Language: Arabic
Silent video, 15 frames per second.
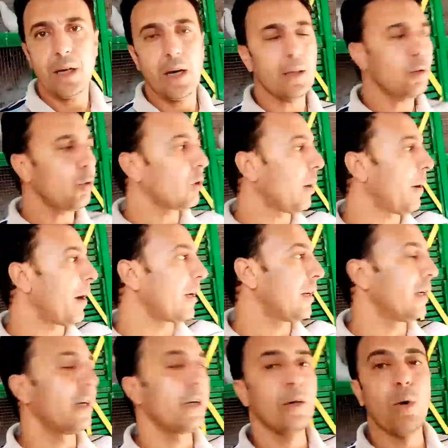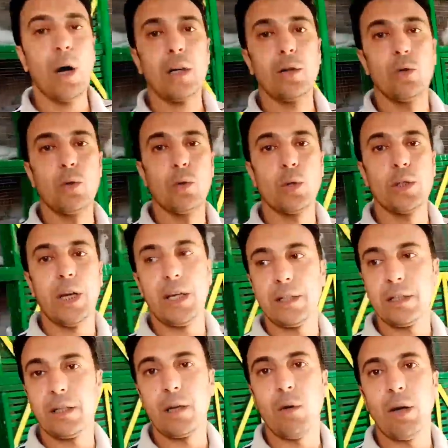حاطه طبعا لوحده النوتي
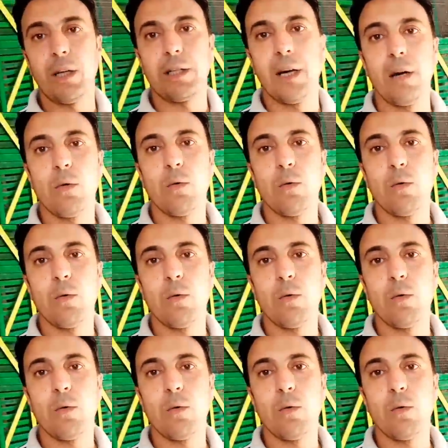حطيتها لوحدها